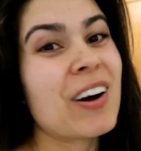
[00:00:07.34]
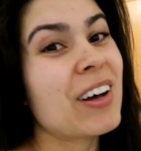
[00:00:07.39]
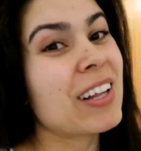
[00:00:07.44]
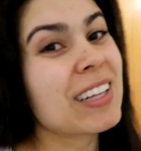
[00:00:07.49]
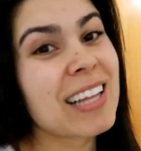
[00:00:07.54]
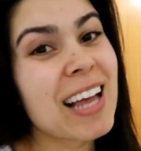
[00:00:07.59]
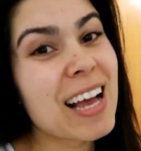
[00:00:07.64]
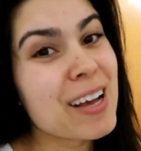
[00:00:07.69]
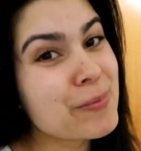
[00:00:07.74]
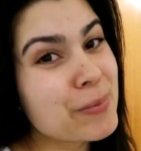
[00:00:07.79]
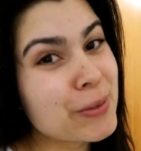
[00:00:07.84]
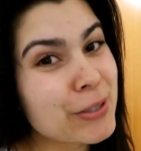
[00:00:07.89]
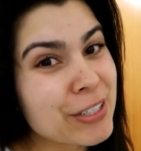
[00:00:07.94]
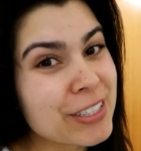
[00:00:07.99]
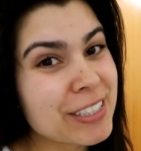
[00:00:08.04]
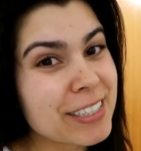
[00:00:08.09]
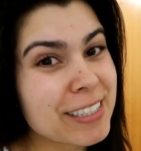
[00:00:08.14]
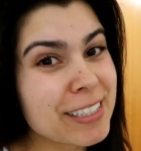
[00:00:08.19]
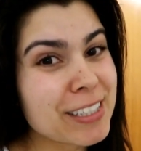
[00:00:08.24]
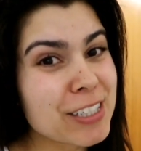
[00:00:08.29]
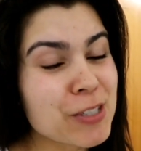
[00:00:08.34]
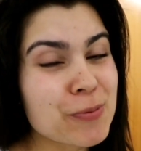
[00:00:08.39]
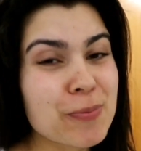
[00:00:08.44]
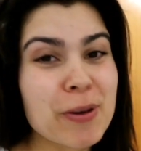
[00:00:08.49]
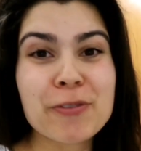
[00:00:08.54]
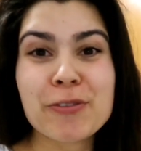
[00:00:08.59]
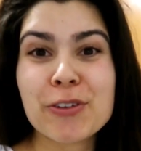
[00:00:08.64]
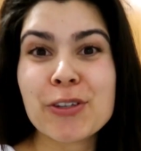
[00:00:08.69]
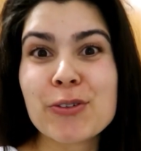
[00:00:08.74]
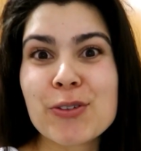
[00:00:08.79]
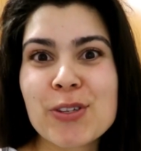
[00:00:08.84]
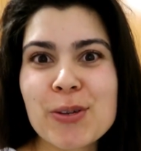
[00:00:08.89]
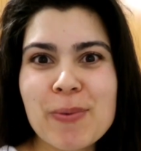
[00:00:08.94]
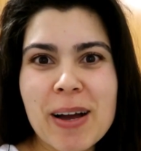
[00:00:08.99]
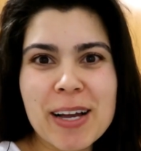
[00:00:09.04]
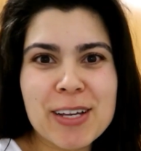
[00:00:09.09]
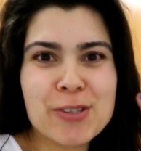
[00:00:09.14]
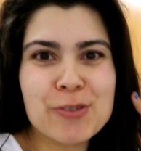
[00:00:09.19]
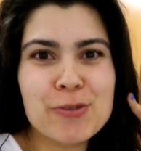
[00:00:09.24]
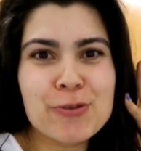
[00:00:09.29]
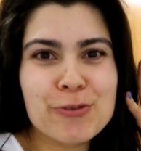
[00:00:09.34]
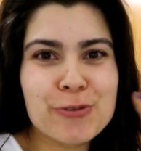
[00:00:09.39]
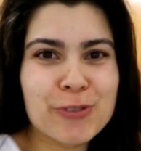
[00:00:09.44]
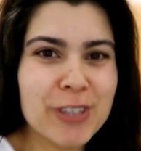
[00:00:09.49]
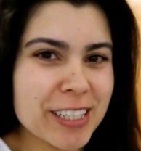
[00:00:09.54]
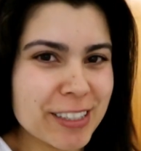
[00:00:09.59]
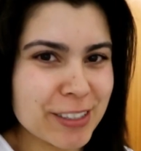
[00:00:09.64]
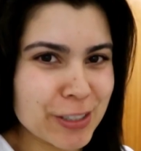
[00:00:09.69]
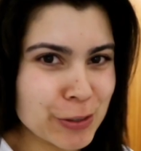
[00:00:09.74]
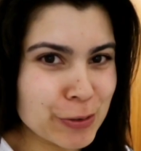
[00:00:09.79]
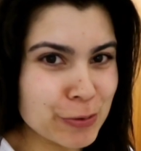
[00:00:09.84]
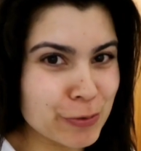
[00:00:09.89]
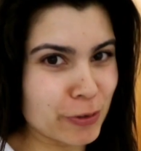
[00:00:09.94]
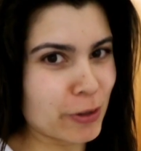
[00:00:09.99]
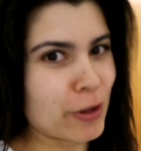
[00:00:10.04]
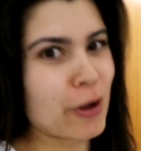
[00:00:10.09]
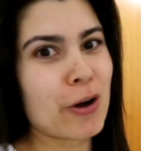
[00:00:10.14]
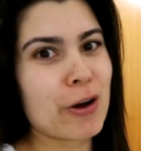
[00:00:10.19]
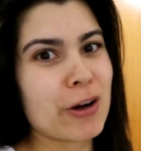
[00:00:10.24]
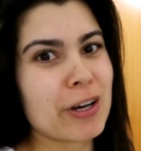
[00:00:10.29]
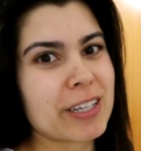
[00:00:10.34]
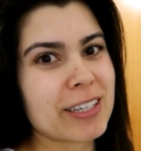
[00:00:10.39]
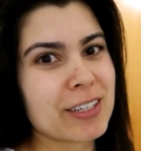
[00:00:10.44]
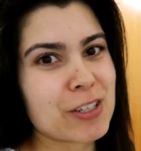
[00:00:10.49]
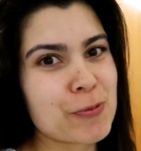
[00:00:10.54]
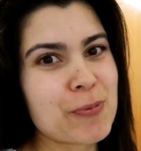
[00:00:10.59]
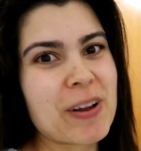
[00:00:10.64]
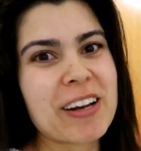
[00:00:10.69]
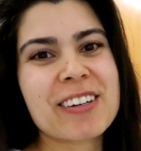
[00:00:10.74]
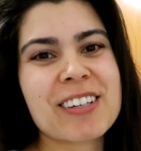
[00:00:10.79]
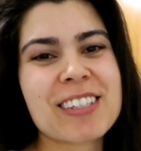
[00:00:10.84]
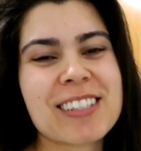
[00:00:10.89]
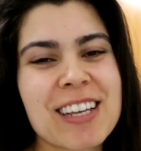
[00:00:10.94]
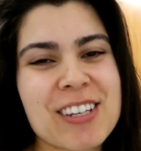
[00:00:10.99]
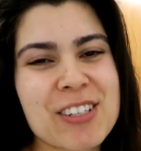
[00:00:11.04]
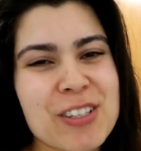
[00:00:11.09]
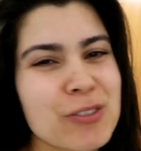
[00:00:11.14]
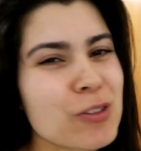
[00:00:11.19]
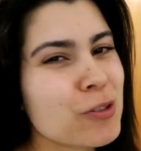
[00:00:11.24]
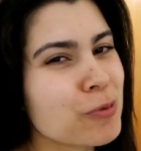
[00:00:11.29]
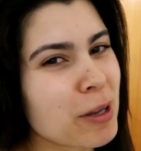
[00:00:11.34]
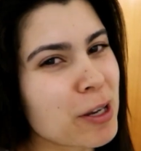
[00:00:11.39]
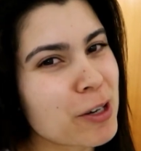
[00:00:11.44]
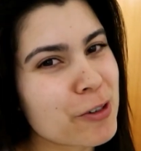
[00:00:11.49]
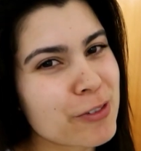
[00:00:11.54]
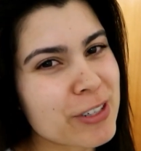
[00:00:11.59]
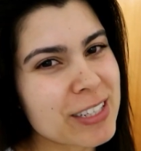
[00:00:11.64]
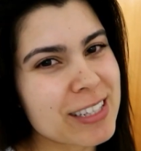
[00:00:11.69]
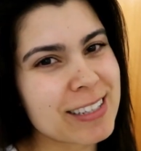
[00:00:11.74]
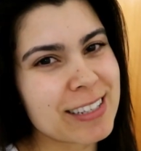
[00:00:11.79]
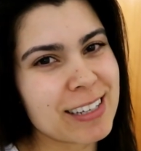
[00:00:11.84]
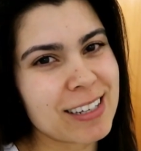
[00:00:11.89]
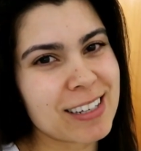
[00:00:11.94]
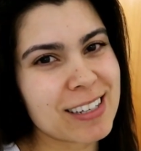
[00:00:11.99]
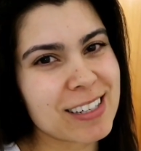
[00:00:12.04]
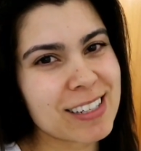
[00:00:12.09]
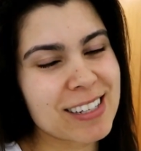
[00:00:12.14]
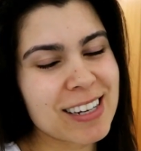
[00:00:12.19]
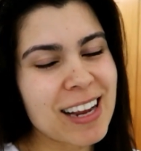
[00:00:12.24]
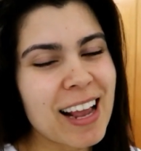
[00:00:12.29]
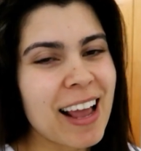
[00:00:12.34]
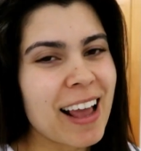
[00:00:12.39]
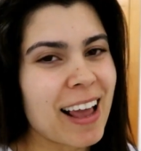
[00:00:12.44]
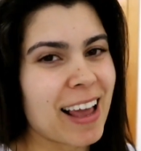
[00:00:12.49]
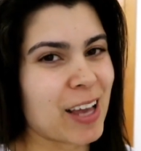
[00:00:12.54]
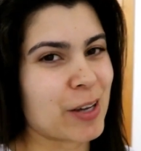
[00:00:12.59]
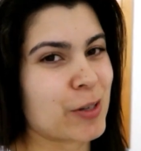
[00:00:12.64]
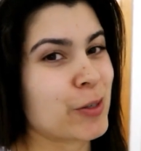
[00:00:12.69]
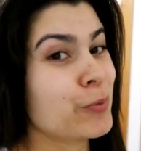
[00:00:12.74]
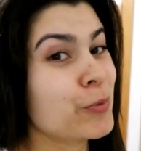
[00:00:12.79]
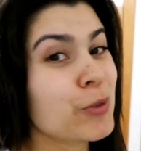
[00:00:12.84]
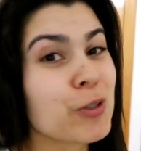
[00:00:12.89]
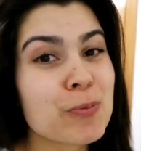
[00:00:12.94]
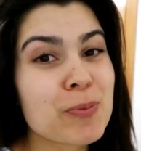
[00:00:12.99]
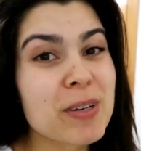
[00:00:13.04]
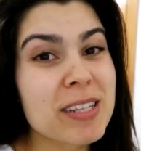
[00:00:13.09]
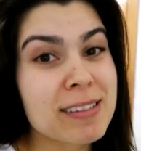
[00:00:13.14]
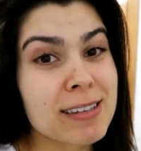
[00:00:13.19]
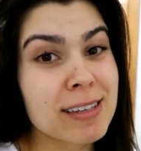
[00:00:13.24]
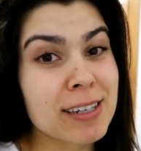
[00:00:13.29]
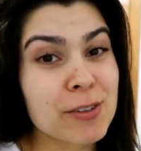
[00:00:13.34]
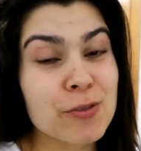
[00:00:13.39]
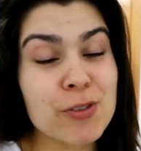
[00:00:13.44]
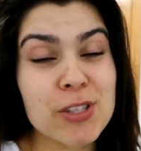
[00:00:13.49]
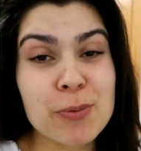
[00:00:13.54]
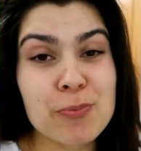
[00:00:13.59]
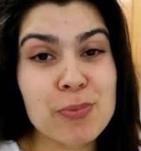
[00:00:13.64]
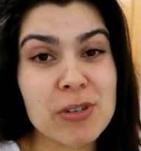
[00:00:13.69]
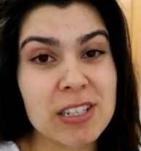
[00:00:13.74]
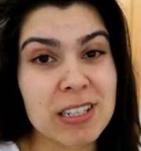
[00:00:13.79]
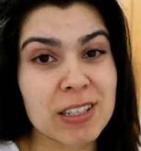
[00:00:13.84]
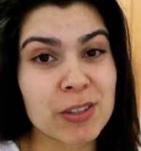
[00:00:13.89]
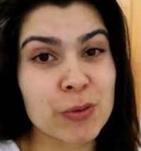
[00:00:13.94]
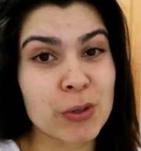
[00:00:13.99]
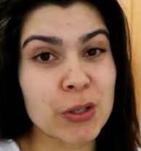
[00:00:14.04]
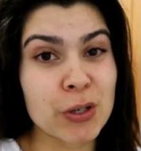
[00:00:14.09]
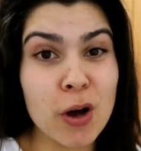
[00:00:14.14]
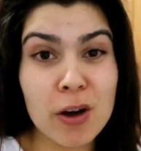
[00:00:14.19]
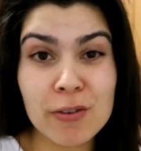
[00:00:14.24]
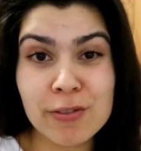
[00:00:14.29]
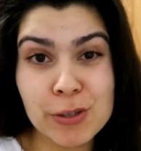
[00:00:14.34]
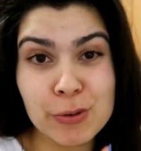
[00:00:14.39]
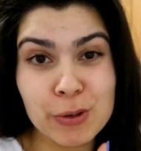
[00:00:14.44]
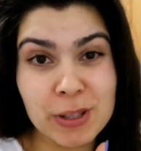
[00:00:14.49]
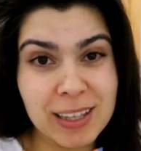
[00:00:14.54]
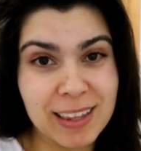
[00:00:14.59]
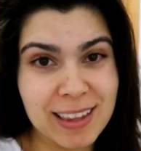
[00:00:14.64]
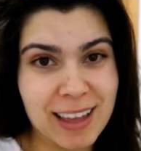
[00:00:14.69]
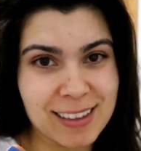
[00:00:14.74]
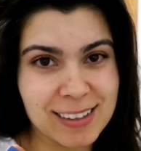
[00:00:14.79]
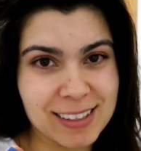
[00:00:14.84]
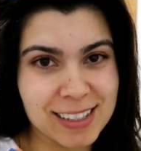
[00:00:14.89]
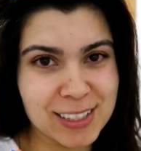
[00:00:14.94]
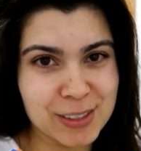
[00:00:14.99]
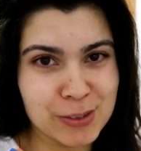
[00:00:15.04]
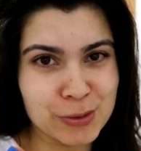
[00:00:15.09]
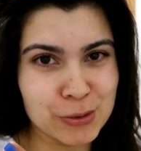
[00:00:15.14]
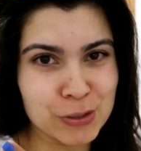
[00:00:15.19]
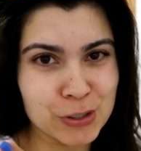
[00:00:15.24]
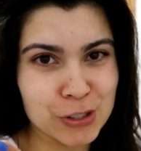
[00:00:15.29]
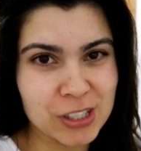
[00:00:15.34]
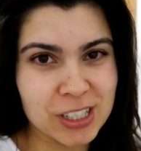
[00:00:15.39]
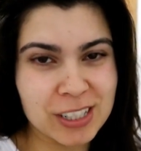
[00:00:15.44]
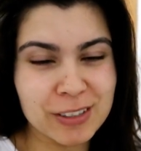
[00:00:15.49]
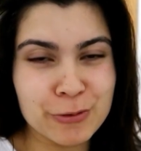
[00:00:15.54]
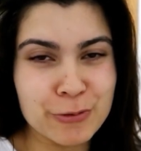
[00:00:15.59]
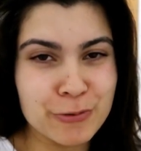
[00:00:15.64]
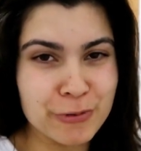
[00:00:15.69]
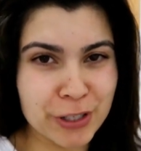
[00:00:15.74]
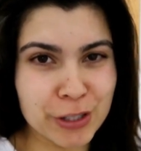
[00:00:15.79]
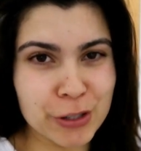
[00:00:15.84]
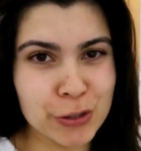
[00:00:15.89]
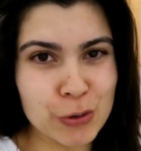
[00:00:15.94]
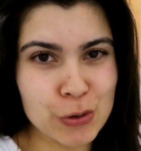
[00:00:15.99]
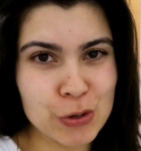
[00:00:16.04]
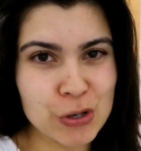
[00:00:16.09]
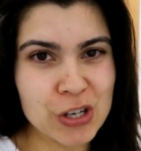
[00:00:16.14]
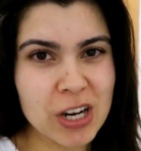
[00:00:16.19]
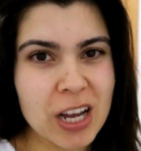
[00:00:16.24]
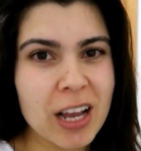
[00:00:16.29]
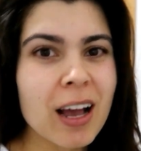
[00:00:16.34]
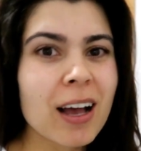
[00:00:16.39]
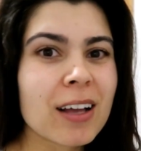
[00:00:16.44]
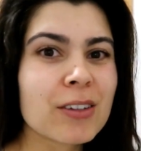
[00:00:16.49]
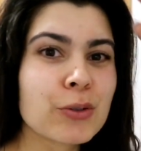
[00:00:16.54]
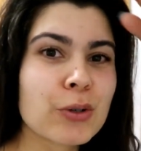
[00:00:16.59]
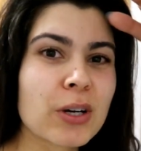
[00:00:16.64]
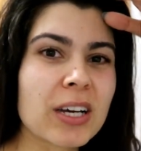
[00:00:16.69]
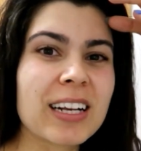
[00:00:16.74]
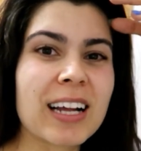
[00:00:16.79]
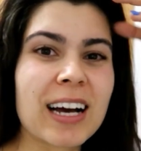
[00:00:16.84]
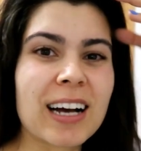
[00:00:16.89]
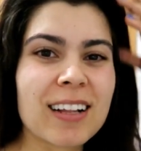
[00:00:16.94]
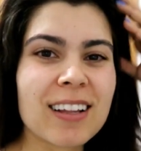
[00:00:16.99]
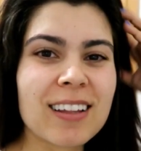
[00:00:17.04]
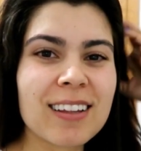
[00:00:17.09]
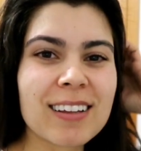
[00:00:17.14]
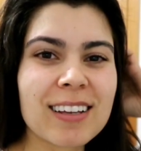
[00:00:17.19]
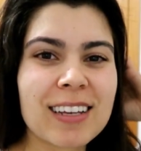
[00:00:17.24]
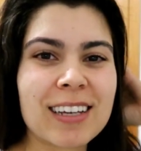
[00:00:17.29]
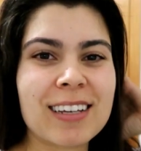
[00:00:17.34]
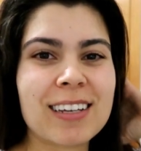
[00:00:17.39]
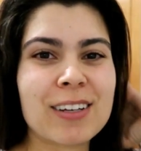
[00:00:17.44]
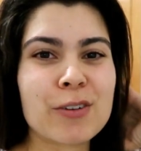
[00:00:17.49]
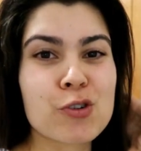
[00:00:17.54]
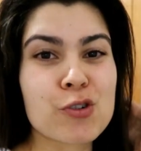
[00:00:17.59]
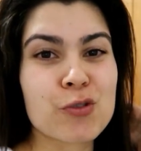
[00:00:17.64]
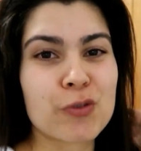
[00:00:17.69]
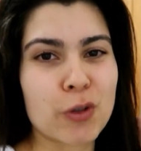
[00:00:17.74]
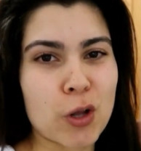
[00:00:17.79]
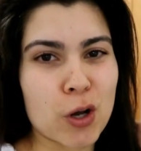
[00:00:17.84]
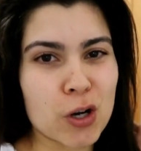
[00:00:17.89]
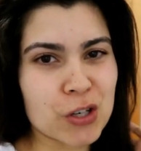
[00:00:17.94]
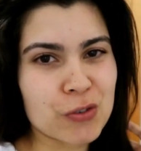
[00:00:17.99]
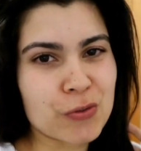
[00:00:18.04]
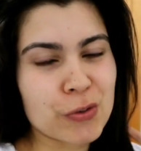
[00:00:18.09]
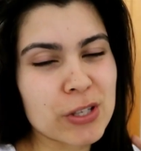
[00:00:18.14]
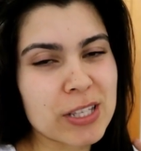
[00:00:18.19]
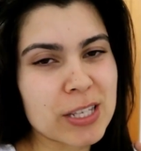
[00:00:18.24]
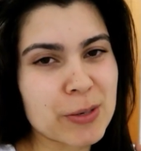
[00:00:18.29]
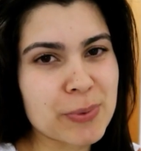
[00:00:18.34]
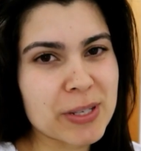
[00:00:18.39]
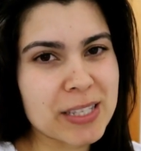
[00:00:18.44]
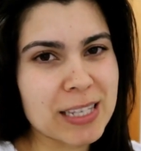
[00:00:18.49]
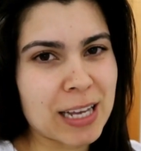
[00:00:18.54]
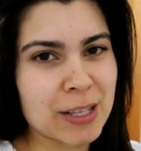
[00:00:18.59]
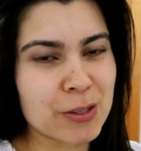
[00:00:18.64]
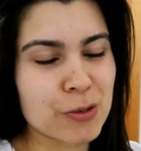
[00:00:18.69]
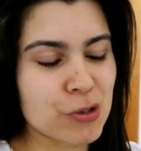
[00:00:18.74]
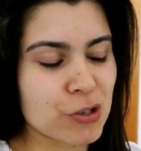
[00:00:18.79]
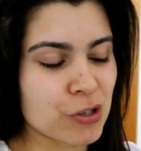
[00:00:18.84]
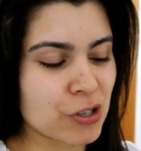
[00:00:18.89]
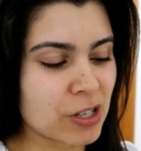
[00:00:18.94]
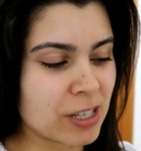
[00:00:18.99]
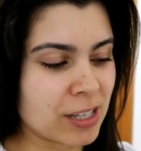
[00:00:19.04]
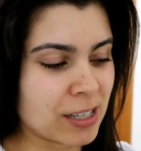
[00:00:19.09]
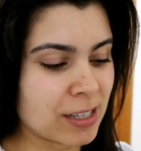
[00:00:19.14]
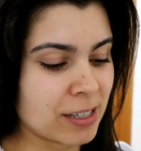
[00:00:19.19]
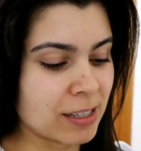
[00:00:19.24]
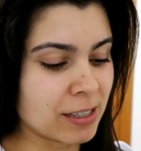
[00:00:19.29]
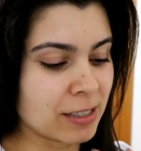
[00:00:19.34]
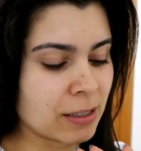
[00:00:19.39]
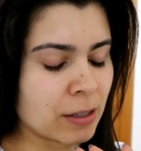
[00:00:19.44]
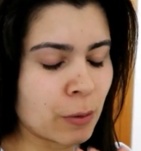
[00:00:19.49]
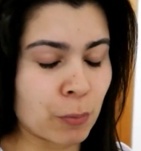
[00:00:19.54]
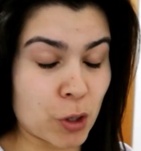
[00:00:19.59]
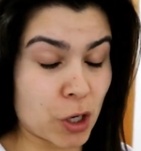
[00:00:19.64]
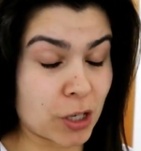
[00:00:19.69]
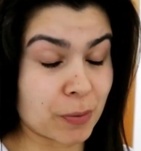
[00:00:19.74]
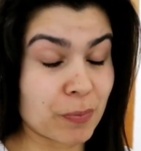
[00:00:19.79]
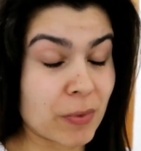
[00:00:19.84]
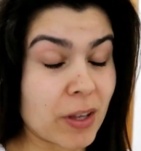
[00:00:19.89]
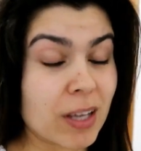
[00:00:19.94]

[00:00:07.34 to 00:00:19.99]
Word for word: Olá amores, bem-vindos a mais um vídeo vlog, espero que esteja tudo bem com vocês. É com muito prazer que vos apresento a nova qualidade aqui dos vídeos do canal. Eh, os vlogs vão ser passados, eh, ou melhor,